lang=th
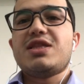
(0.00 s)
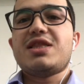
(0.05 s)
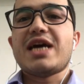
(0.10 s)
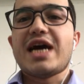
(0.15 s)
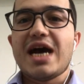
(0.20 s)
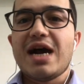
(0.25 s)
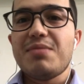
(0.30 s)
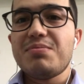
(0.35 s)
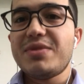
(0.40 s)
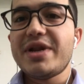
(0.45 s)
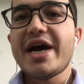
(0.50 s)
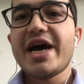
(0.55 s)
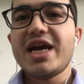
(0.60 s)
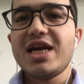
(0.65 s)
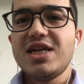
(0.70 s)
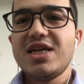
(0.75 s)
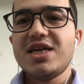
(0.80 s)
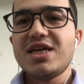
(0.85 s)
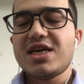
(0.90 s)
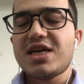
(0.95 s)
ถ ถามได้
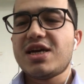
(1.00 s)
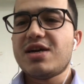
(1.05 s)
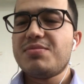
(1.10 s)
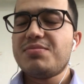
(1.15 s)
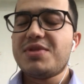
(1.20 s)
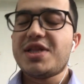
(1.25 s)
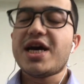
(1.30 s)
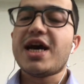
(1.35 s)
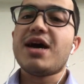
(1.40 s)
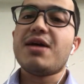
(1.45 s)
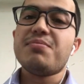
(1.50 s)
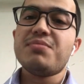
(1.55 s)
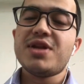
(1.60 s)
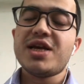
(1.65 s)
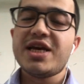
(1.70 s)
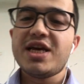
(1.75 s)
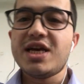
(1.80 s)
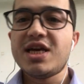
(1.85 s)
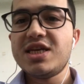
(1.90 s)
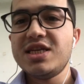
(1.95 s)
เลยครับถามใน
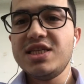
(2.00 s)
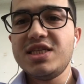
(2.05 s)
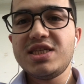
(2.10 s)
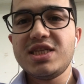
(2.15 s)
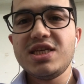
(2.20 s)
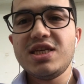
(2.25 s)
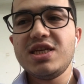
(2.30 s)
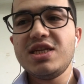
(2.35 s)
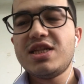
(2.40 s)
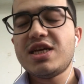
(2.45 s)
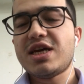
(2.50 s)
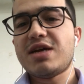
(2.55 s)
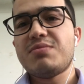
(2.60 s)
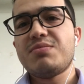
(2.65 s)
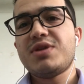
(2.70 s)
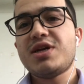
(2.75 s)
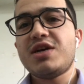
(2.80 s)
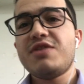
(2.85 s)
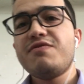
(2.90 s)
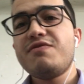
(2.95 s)
ไอ จี ถาม
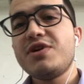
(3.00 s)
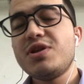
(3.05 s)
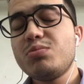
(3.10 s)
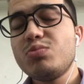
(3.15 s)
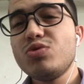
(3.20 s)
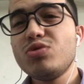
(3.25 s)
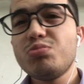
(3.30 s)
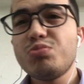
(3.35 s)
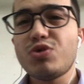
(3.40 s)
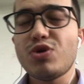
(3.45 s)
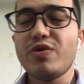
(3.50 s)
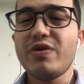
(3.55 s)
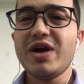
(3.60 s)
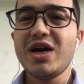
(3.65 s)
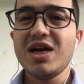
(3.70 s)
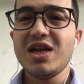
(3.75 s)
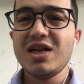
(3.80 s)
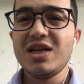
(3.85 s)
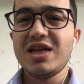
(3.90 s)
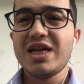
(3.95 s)
ใน Facebook เพราะว่า
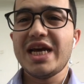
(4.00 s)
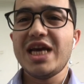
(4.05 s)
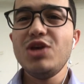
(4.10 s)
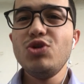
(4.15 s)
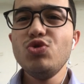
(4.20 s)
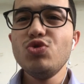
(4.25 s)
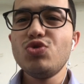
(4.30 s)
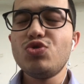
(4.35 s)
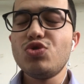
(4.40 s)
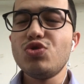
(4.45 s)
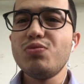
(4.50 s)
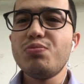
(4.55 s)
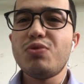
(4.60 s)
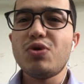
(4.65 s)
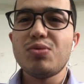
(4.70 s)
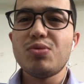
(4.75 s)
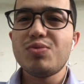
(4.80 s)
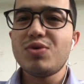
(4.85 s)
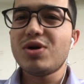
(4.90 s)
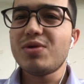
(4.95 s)
ใน YouTube ผ
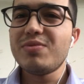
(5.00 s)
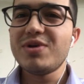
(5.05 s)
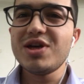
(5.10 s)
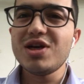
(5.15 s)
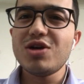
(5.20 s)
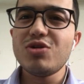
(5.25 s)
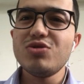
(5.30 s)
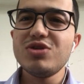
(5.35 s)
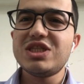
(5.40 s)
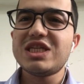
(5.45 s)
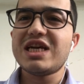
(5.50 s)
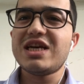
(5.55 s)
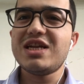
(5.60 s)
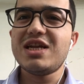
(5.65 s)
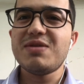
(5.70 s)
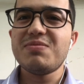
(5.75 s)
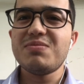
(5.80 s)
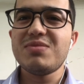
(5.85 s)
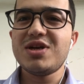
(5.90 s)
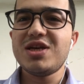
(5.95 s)
มก็ไม่เข้าใจ
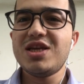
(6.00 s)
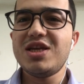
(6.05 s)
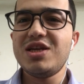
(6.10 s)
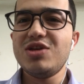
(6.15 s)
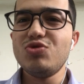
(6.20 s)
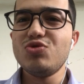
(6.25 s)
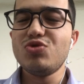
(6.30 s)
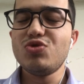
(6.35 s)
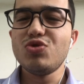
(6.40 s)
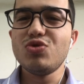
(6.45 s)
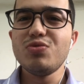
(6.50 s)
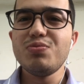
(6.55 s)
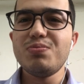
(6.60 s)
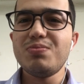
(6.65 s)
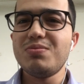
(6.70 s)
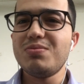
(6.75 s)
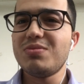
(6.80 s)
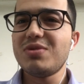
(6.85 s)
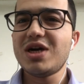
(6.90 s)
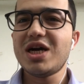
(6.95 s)
ทำไม YouTube
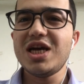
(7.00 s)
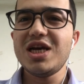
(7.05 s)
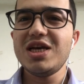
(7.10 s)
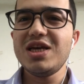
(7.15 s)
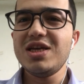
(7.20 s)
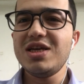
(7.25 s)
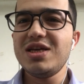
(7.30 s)
ให้